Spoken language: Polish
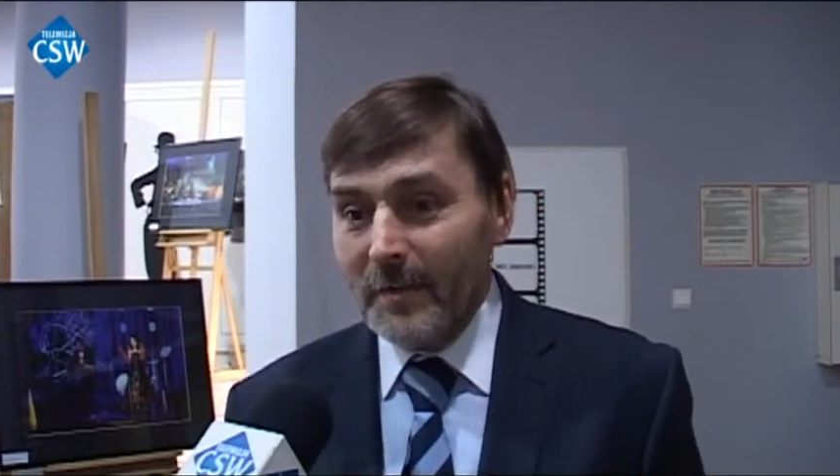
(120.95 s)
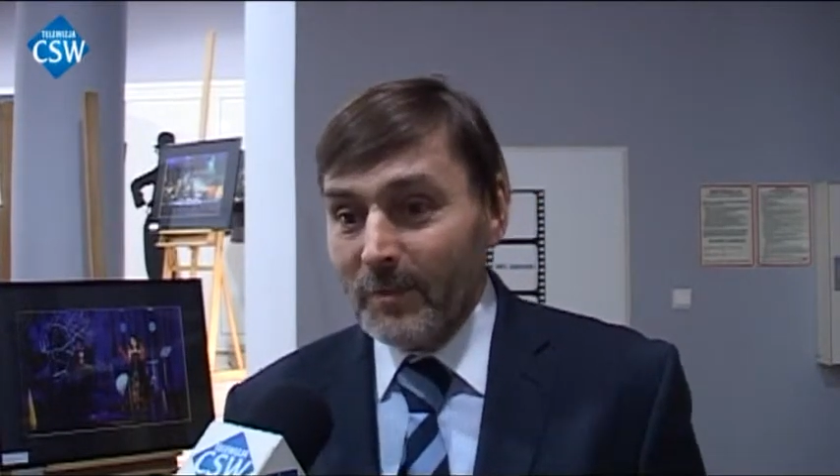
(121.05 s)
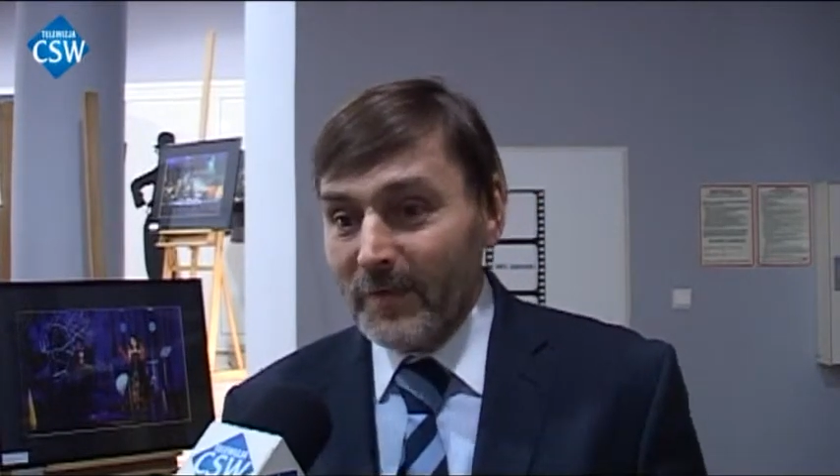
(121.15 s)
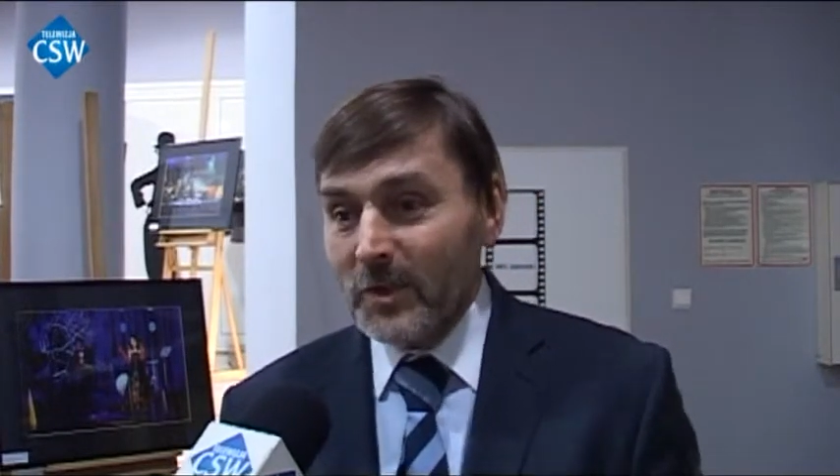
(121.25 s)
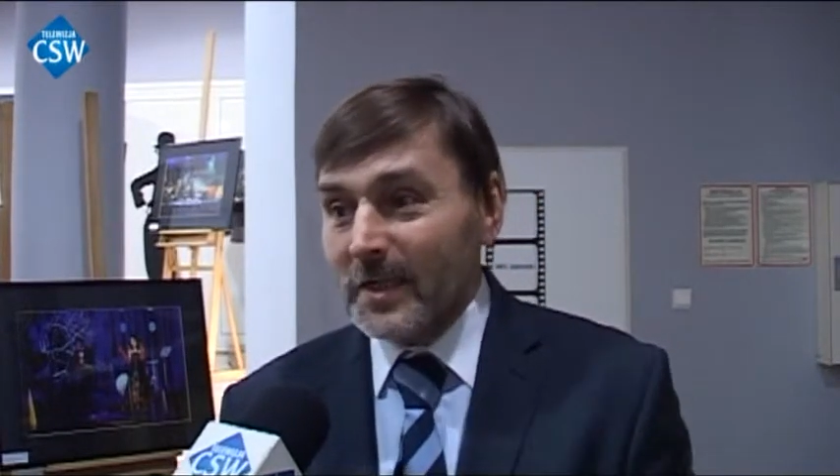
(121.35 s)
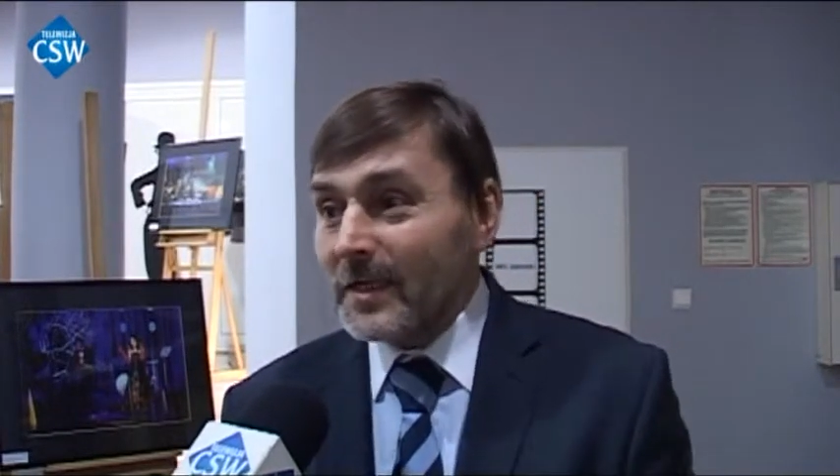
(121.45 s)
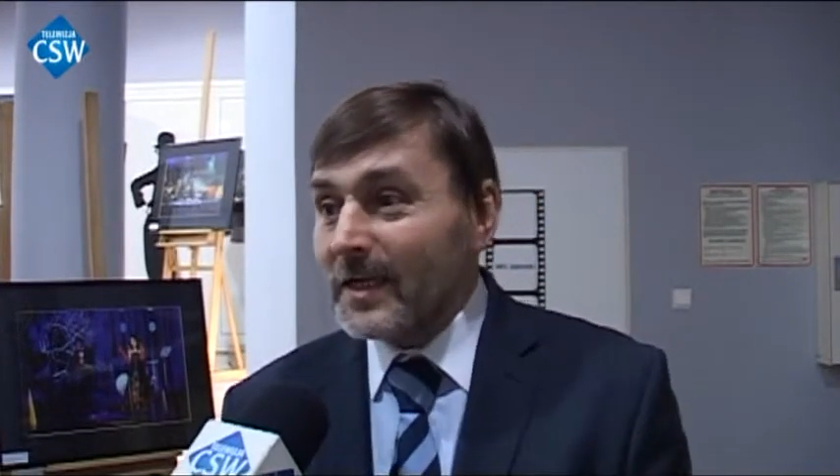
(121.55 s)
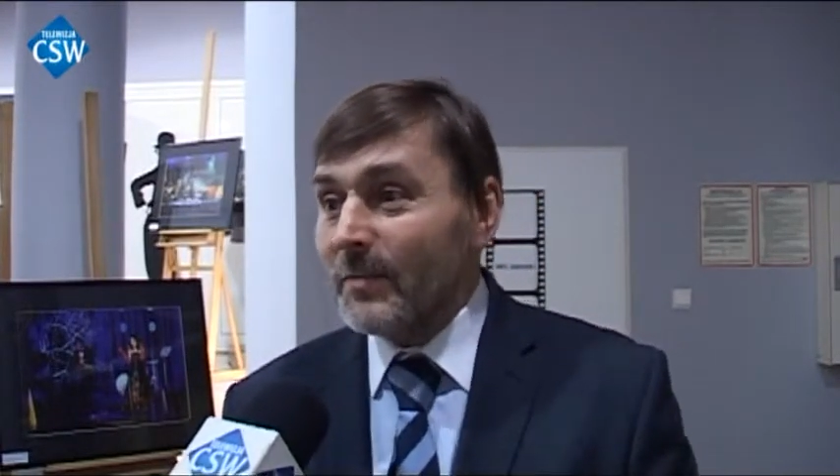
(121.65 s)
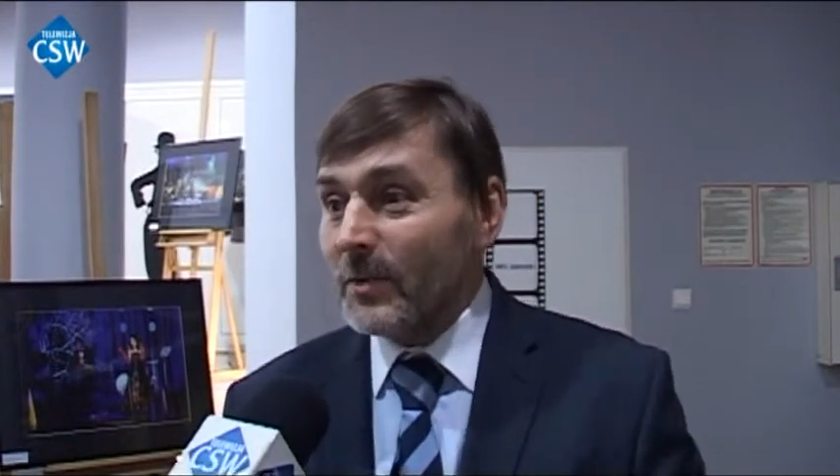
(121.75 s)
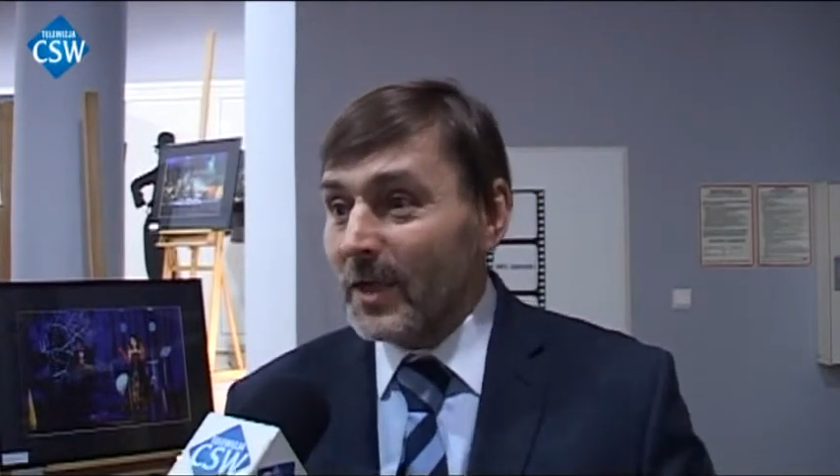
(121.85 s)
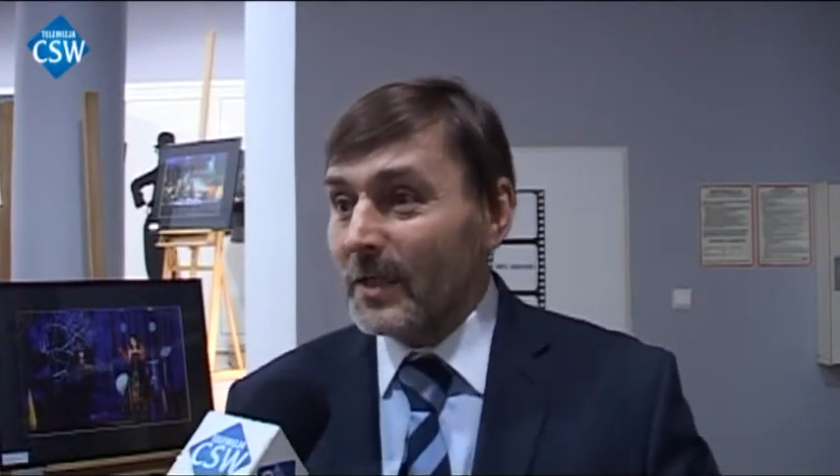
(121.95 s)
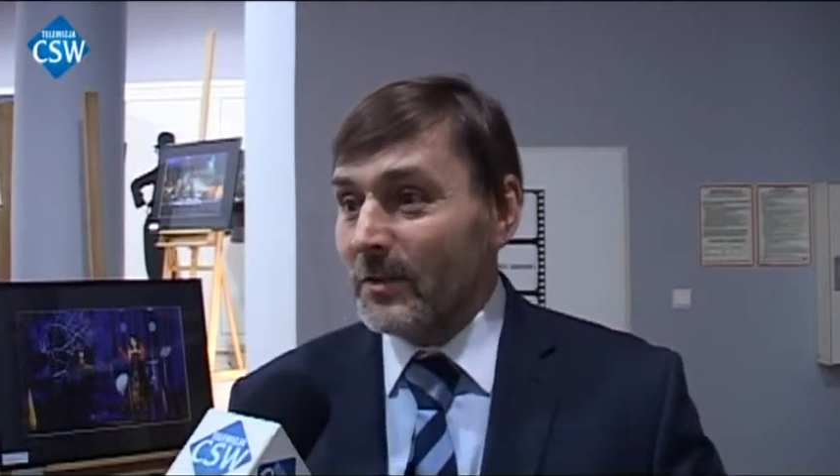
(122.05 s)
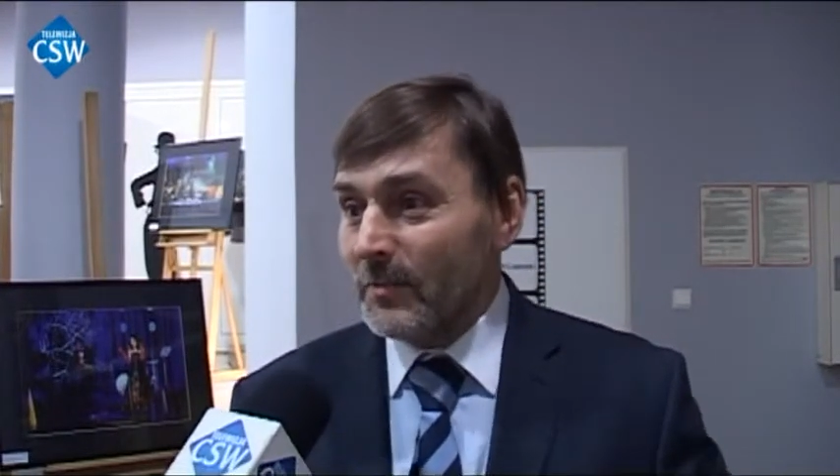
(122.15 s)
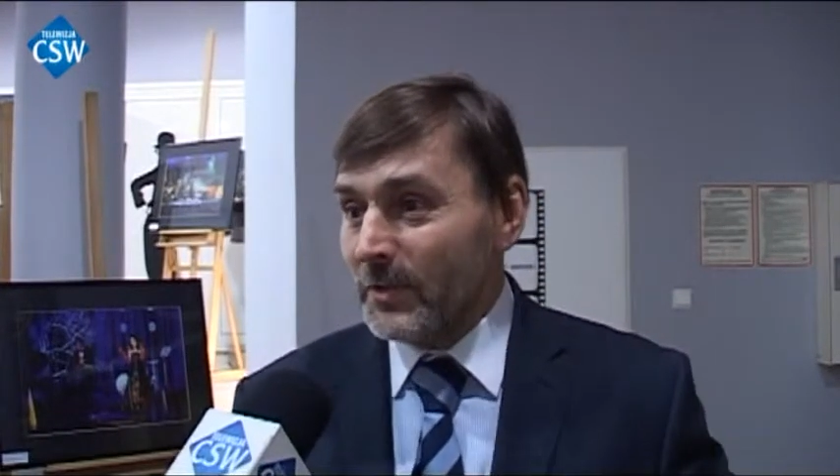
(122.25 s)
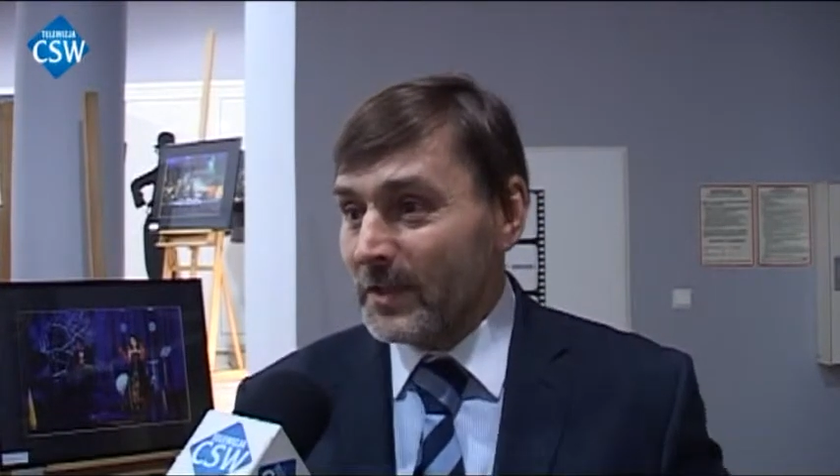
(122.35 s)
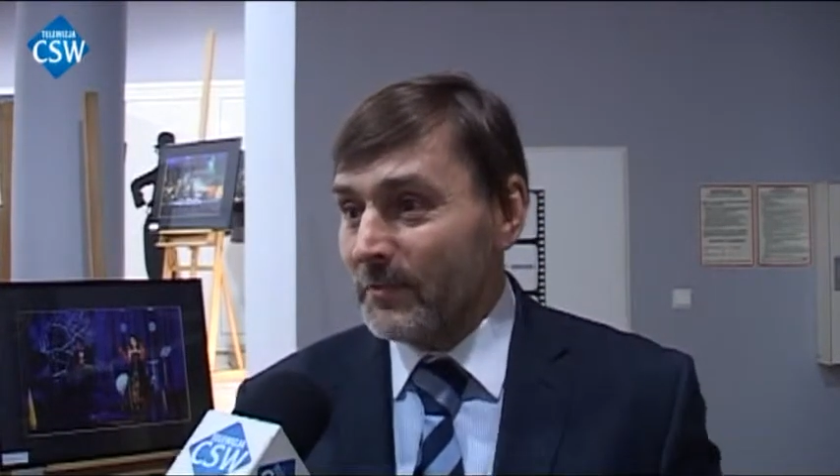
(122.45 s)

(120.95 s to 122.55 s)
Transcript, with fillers: poważnie tak samo jak do podstawowych